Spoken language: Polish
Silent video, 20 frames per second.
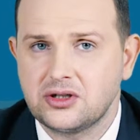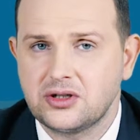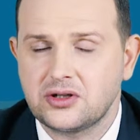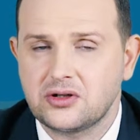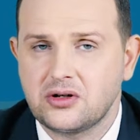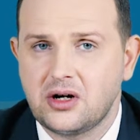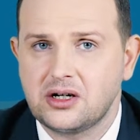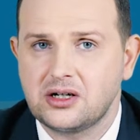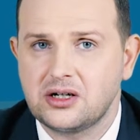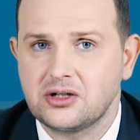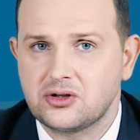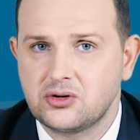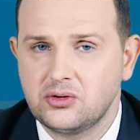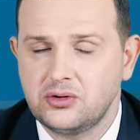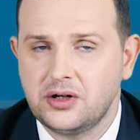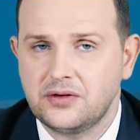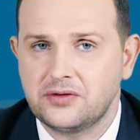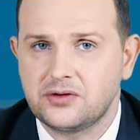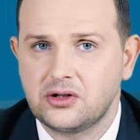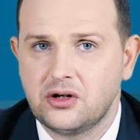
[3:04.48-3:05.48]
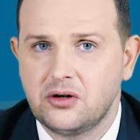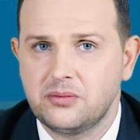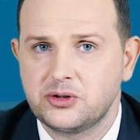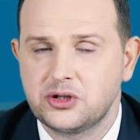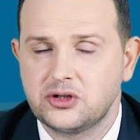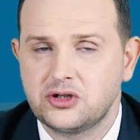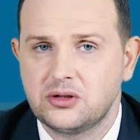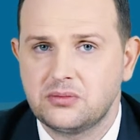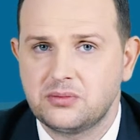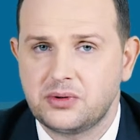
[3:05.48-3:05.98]
często angażuje w to
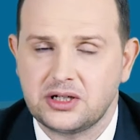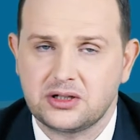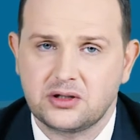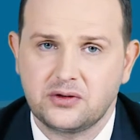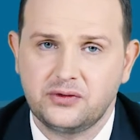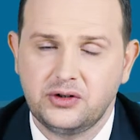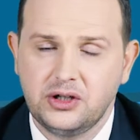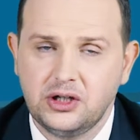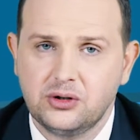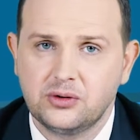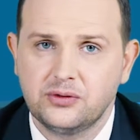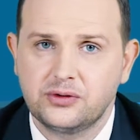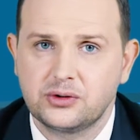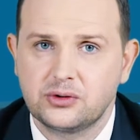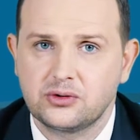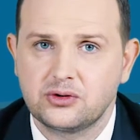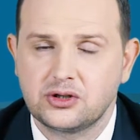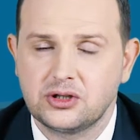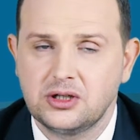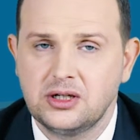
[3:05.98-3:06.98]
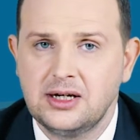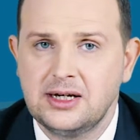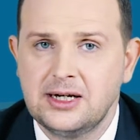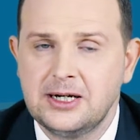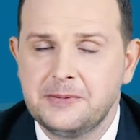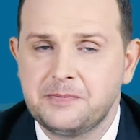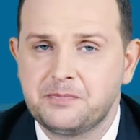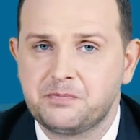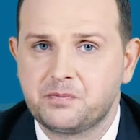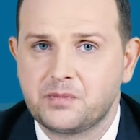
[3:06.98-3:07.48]
pracowników, którzy
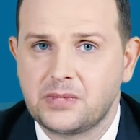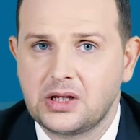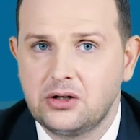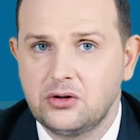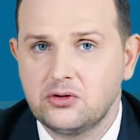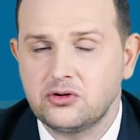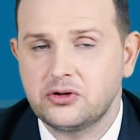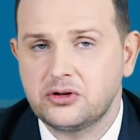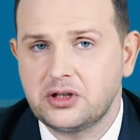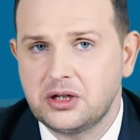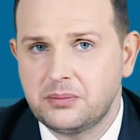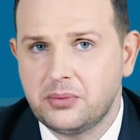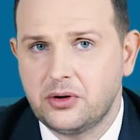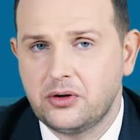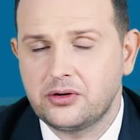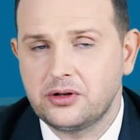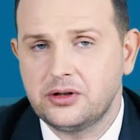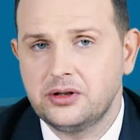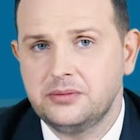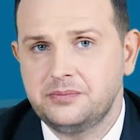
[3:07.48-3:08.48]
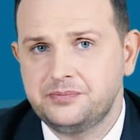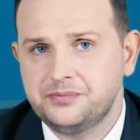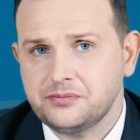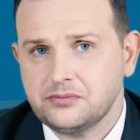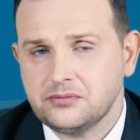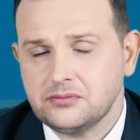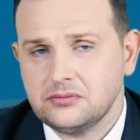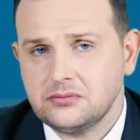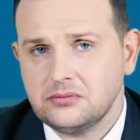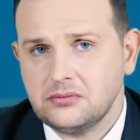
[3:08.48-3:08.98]
mm, już do tej pory
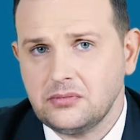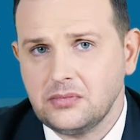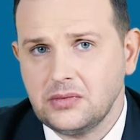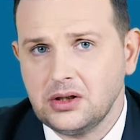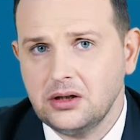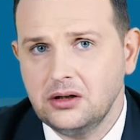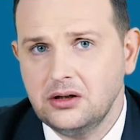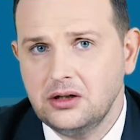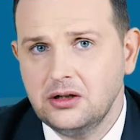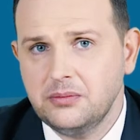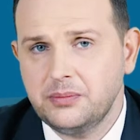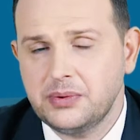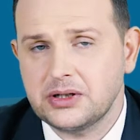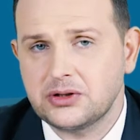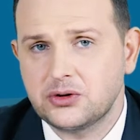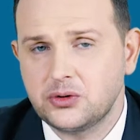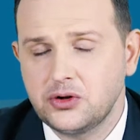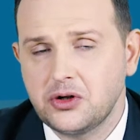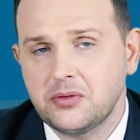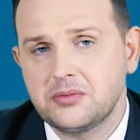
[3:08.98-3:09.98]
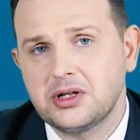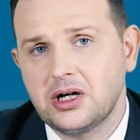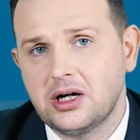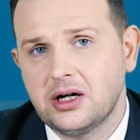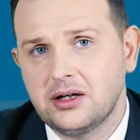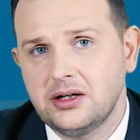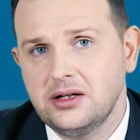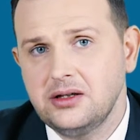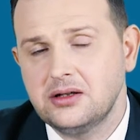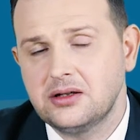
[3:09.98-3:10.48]
E, pracują
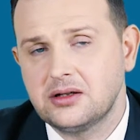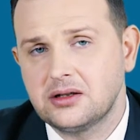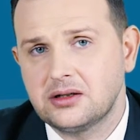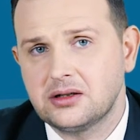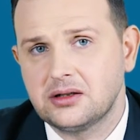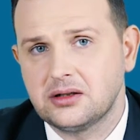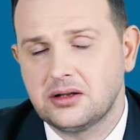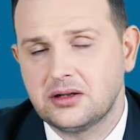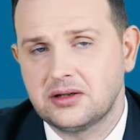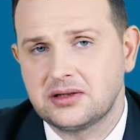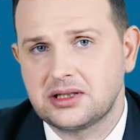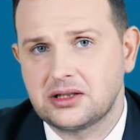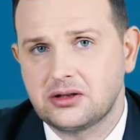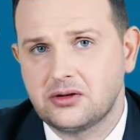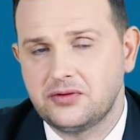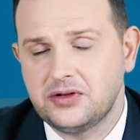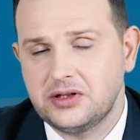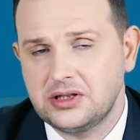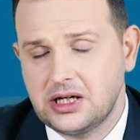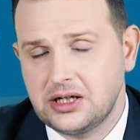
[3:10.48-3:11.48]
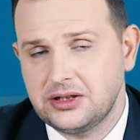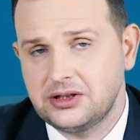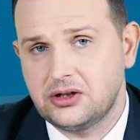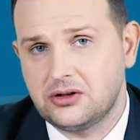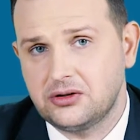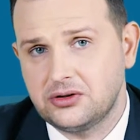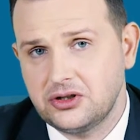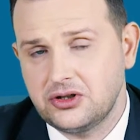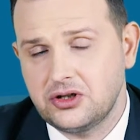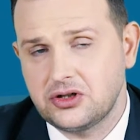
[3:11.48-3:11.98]
na innych e, stanowiskach,
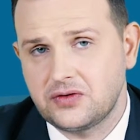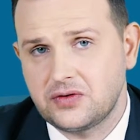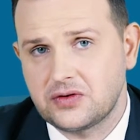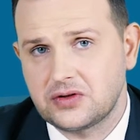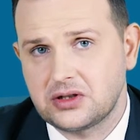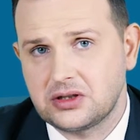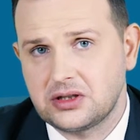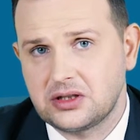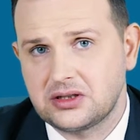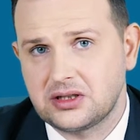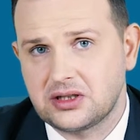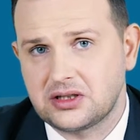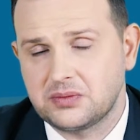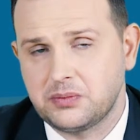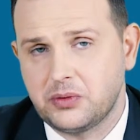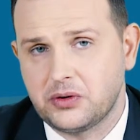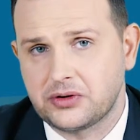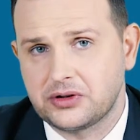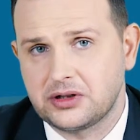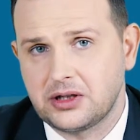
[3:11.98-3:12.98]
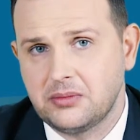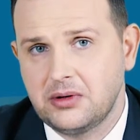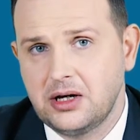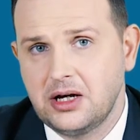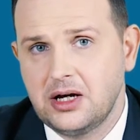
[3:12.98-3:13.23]
niekoniecznie związanych z eksportem.